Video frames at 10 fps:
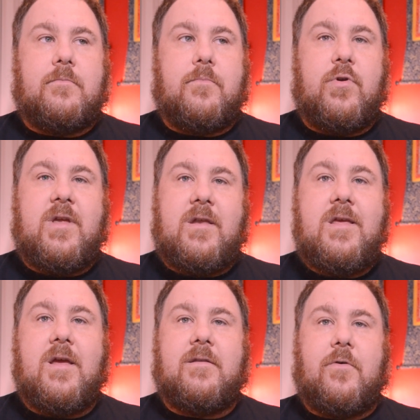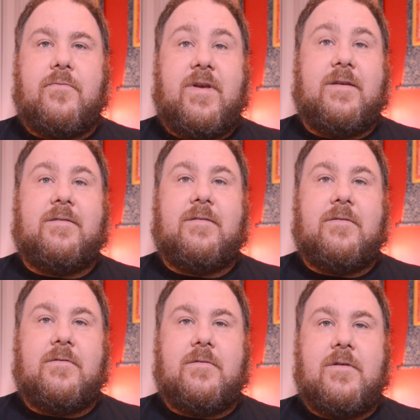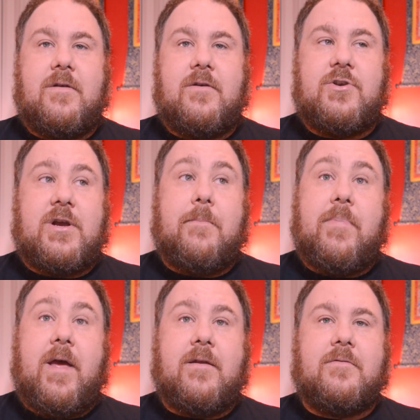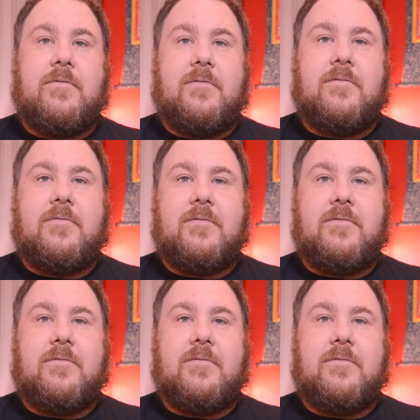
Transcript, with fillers: poderia talvez chegar perto